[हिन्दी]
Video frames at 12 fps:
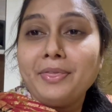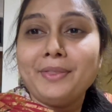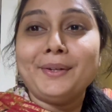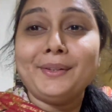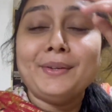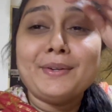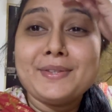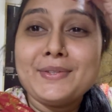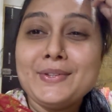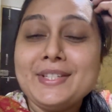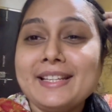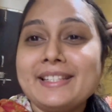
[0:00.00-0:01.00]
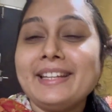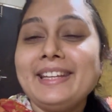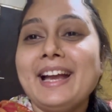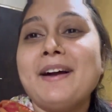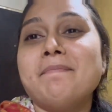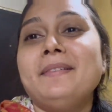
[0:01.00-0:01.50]
तो दोस्तों जैसे
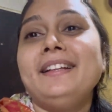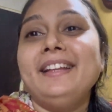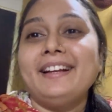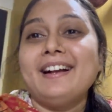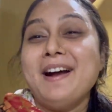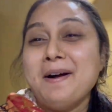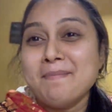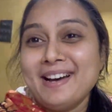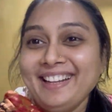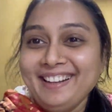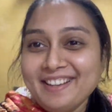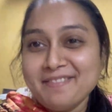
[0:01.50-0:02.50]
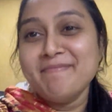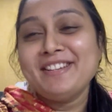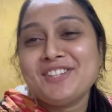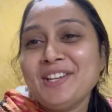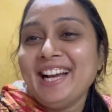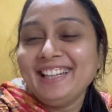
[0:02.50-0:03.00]
कि आपने देखा हमारे घर में
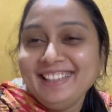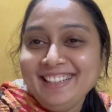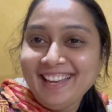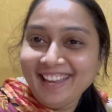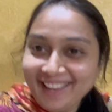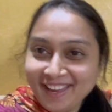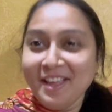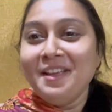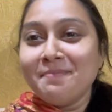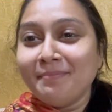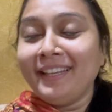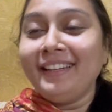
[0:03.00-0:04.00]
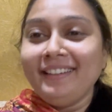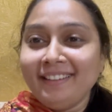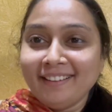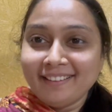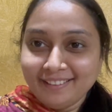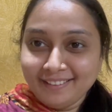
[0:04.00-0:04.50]
शादी है मेरी
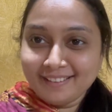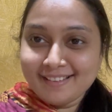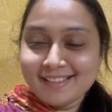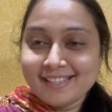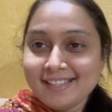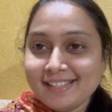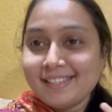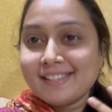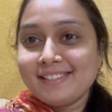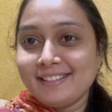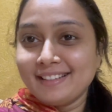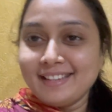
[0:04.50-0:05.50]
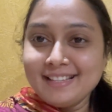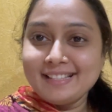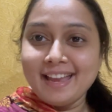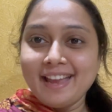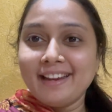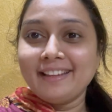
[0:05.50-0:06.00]
कज़िन सिस्टर की
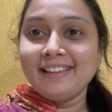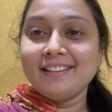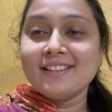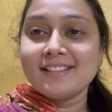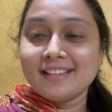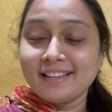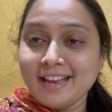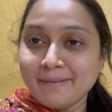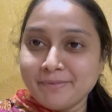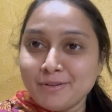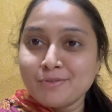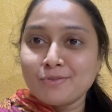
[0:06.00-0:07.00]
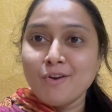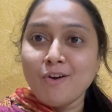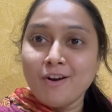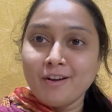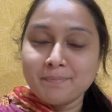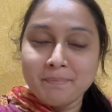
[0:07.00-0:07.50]
शहर की जैसे कि आपने उसको
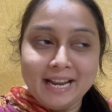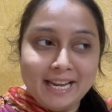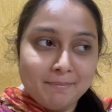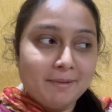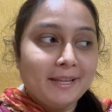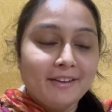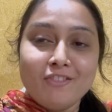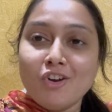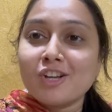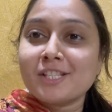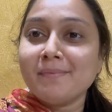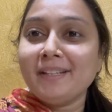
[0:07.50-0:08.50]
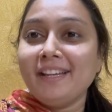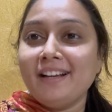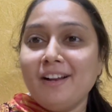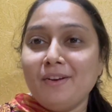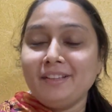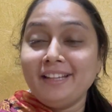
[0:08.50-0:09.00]
और पहले भी मेरे ब्लॉग्स में
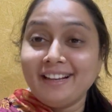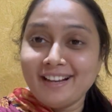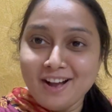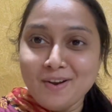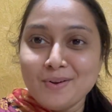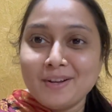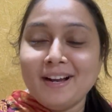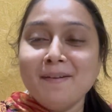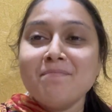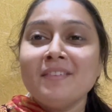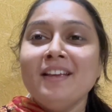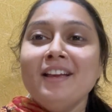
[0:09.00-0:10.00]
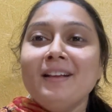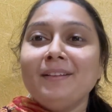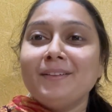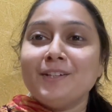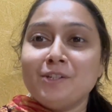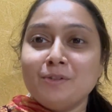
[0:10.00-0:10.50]
देखा देखा होगा
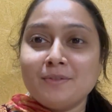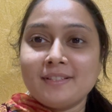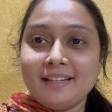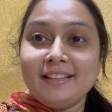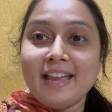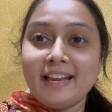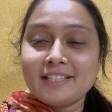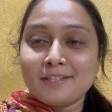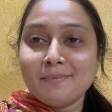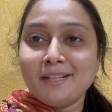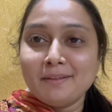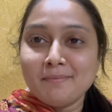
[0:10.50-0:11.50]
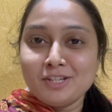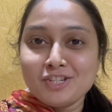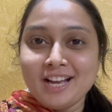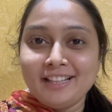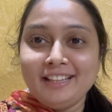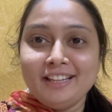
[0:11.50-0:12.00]
तो उसकी नेक्स्ट मंथ में
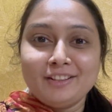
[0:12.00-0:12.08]
शादी है